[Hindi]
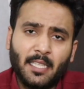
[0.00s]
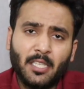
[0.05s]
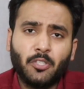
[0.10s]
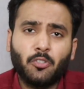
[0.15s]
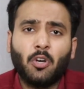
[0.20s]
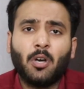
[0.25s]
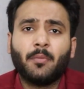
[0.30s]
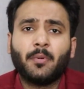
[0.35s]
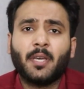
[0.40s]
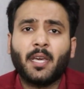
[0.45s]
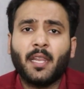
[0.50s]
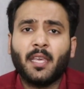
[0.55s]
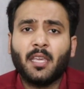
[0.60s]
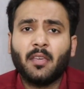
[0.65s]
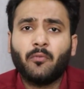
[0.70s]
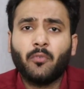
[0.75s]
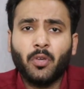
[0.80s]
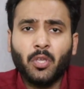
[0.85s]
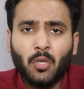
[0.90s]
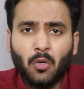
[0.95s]
इसलिए जो हम
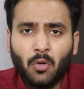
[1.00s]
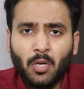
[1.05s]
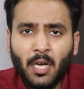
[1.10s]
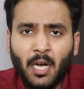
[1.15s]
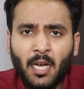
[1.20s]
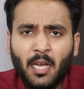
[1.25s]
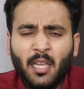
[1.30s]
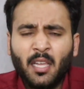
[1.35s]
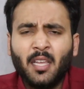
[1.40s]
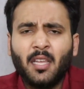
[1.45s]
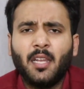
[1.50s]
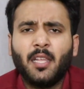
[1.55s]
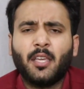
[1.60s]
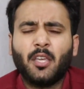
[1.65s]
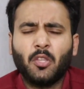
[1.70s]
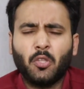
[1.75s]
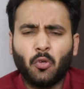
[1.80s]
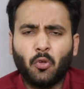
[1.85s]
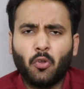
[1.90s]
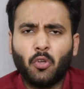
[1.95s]
करेंगे वही होगा
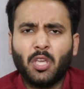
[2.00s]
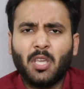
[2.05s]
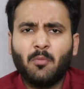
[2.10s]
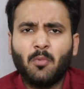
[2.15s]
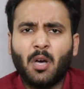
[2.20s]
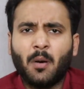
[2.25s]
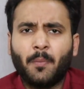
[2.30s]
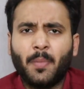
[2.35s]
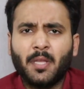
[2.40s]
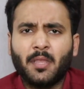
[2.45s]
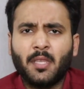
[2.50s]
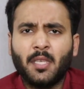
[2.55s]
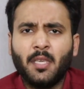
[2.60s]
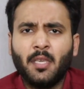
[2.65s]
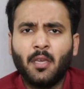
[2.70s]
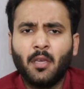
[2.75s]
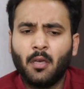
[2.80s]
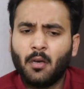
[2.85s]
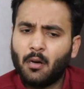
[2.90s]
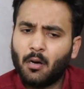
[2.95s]
लेकिन दोनों की मोहब्बत
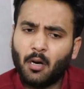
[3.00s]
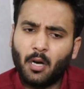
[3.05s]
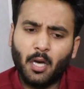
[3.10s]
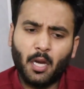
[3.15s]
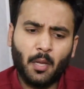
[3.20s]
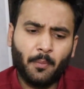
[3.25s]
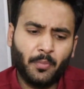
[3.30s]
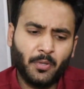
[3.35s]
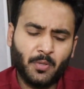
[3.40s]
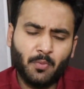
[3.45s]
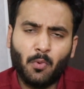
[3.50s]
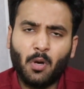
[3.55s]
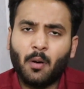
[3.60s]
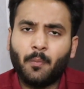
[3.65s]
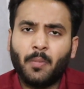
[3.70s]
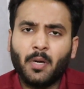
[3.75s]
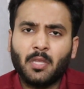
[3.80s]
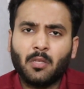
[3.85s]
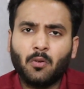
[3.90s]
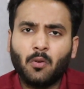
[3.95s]
थी और इस
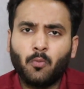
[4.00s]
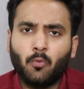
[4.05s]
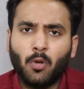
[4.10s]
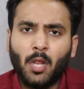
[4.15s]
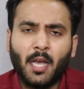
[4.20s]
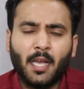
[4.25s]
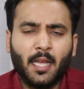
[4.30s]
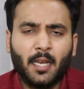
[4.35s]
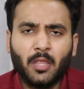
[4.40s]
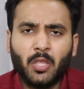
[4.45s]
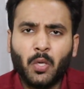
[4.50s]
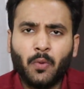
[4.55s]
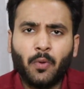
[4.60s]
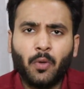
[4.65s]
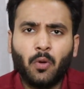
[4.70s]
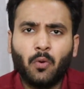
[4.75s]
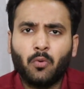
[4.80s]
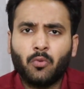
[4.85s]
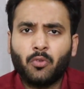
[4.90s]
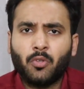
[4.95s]
मोहब्बत को पूरा करते
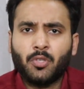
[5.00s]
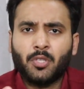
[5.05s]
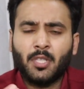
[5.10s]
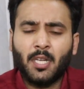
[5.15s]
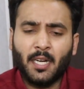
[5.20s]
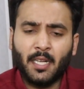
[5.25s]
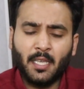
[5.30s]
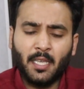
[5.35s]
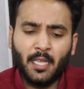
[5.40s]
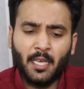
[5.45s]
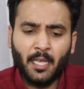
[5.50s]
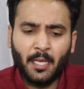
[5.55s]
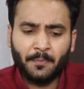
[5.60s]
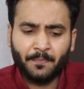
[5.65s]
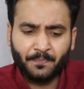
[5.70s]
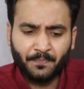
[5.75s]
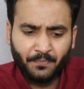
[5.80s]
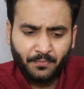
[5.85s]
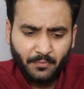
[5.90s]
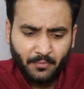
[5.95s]
हुए उन उस लड़की
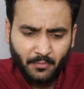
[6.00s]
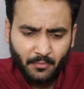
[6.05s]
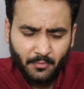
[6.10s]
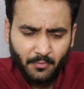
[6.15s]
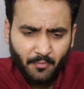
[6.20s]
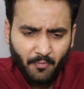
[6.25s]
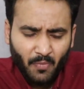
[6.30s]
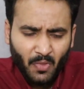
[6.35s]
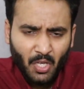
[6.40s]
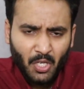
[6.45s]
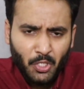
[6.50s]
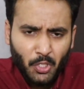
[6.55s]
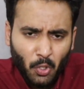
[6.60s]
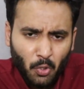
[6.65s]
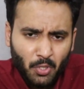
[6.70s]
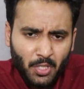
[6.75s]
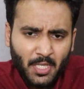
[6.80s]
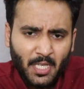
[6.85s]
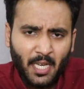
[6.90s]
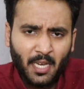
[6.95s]
ने
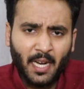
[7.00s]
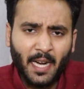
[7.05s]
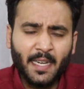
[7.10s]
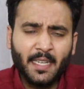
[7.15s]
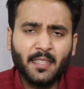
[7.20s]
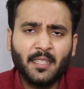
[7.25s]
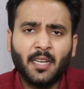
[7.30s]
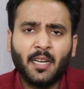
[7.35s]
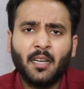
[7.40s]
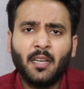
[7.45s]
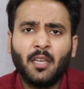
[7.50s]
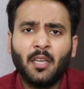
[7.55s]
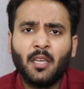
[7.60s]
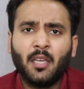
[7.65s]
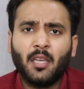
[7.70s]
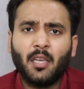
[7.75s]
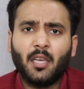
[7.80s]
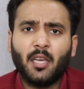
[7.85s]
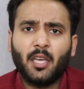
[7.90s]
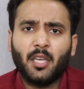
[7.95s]
जो उसका राइट था
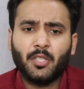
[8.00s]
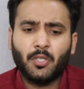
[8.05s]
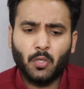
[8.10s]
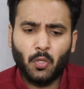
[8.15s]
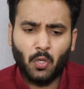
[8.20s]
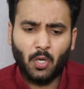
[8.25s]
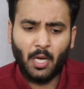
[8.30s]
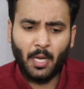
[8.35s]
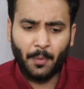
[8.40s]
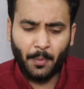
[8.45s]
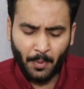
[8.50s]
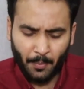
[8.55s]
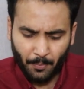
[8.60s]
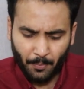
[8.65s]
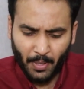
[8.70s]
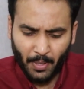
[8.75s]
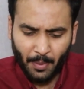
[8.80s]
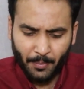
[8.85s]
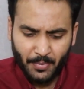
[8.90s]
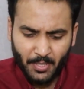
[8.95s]
जो
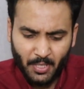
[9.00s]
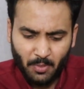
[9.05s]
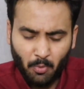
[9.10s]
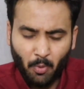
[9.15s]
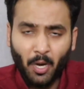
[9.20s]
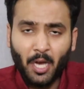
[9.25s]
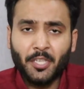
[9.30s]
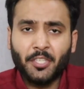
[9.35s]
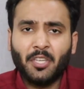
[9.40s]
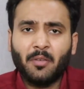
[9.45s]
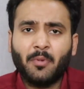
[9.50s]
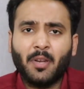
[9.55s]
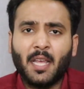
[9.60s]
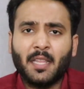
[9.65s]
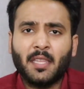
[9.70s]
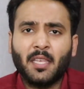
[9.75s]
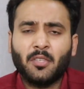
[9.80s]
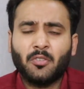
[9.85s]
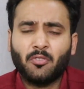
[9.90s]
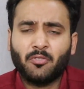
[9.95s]
हम जिस माशरे में
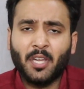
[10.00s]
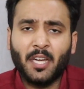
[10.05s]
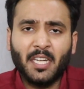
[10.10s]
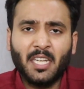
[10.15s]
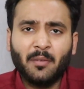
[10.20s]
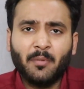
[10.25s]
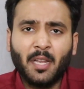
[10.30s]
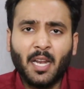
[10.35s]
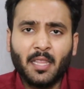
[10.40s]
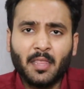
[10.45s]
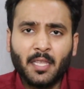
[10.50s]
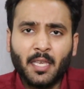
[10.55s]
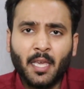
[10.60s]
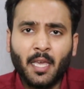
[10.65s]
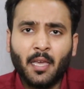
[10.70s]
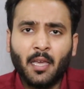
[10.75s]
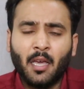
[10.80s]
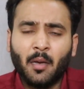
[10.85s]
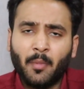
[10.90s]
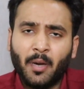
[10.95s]
रहते हैं सोसाइटी में रहते
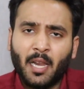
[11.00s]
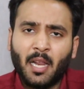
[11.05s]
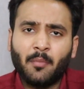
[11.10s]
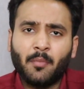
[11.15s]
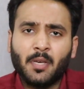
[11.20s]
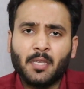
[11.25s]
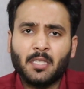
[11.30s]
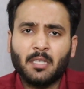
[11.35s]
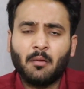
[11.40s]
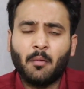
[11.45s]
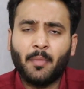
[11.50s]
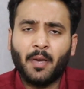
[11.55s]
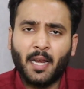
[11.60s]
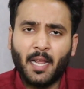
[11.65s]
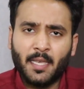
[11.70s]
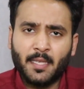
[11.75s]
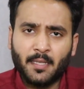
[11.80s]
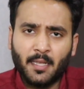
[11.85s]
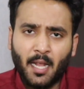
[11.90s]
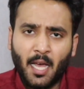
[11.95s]
हैं हमारा मज़हब
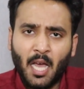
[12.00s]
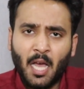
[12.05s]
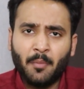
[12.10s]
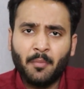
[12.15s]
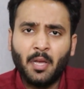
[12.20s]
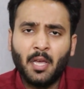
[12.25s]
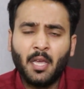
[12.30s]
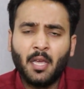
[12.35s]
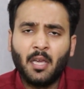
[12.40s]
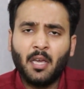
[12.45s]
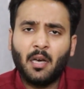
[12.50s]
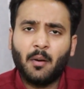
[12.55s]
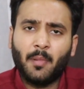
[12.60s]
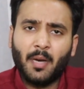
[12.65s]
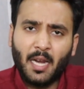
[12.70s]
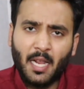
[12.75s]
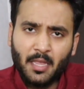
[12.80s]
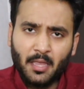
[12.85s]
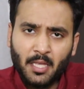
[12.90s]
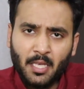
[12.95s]
हमारा इस्लाम
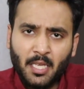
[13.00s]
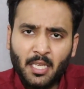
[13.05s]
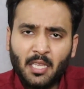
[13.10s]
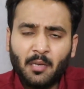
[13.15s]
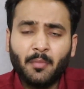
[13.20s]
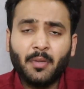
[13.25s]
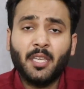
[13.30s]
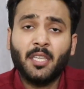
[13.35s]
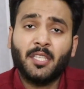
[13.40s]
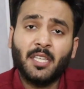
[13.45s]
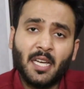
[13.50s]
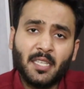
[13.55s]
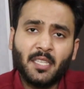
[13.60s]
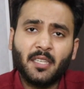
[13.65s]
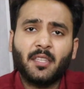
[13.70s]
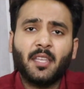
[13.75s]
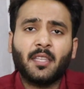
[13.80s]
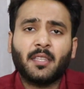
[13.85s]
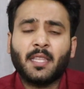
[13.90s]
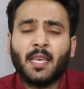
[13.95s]
हमारा दीन हमें
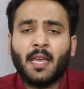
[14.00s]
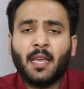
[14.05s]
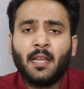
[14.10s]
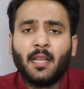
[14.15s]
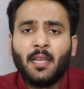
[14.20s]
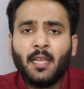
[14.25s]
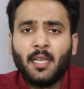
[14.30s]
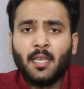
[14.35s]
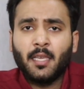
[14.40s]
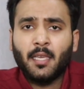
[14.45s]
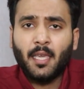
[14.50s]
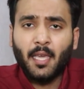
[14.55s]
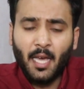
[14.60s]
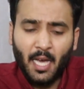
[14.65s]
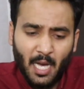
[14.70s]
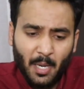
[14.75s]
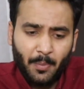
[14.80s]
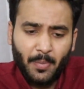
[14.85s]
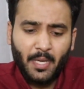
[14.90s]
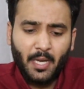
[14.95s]
इजाज़त देता है कि
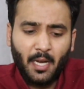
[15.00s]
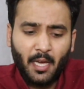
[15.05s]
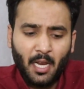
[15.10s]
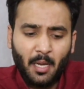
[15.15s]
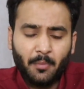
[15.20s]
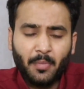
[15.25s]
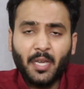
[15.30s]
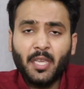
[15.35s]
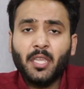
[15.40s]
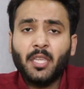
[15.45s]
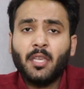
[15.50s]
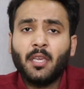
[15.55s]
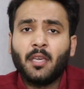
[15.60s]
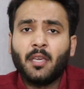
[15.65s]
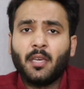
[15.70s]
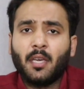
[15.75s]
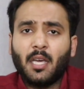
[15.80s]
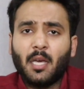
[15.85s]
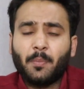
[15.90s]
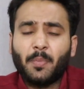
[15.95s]
हाँ भी अगर हम
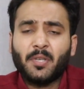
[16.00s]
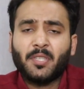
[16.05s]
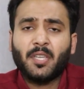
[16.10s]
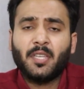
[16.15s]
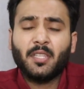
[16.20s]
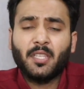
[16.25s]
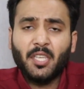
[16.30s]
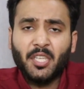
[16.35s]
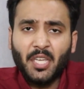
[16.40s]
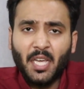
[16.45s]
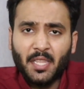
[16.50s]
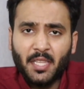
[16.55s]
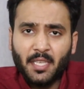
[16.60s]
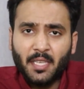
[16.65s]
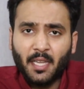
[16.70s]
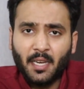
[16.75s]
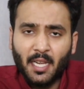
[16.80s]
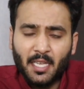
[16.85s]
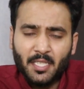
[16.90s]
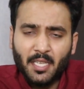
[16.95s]
कहीं पसंद की
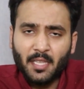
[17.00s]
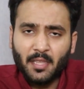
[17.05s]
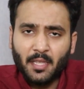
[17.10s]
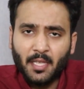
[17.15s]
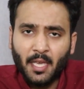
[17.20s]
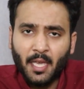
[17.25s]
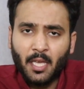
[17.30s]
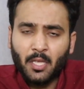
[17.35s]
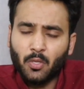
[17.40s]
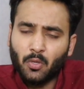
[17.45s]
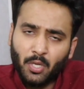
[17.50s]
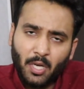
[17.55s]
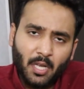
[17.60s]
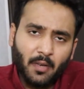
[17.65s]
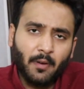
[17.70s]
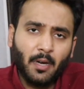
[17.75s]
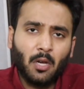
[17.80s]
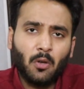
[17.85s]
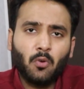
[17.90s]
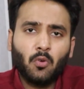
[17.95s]
शादी करना चाहते हैं तो
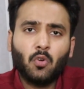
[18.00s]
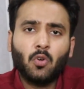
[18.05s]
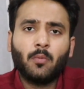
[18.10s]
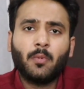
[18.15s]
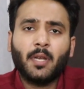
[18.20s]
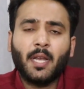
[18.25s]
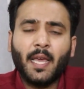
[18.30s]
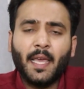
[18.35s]
घर वालों को